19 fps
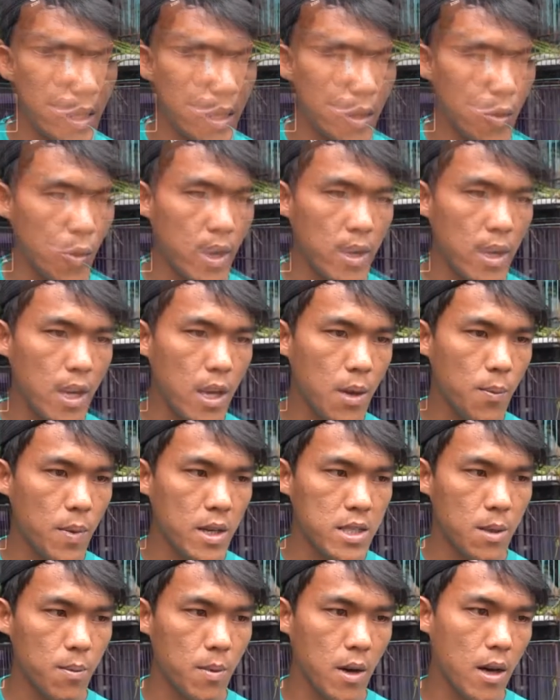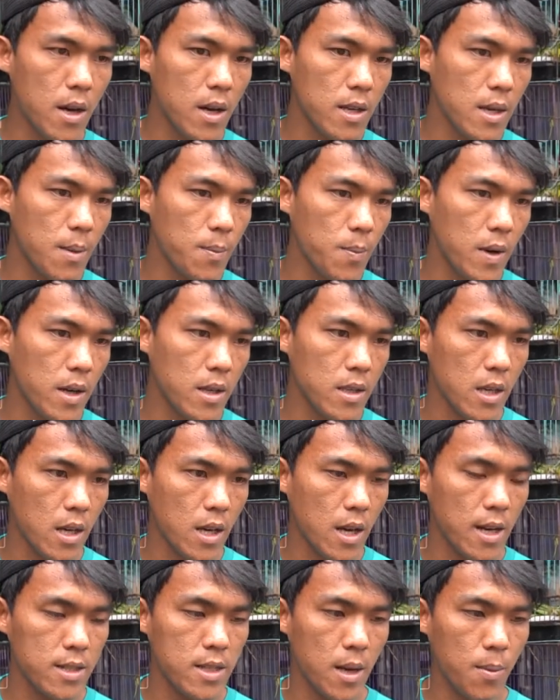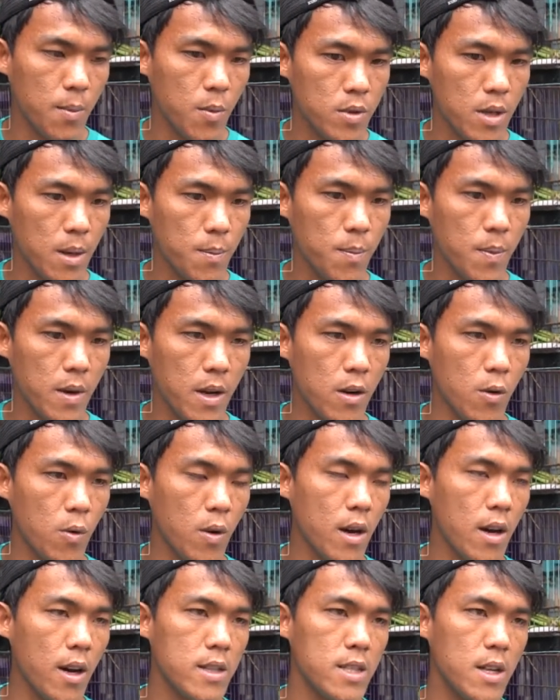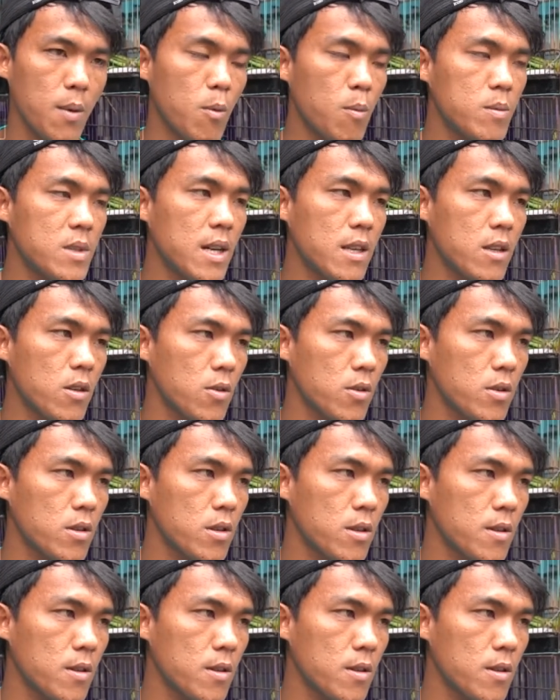Guana yang paling mahal sampai 3.000 sampai 2.500.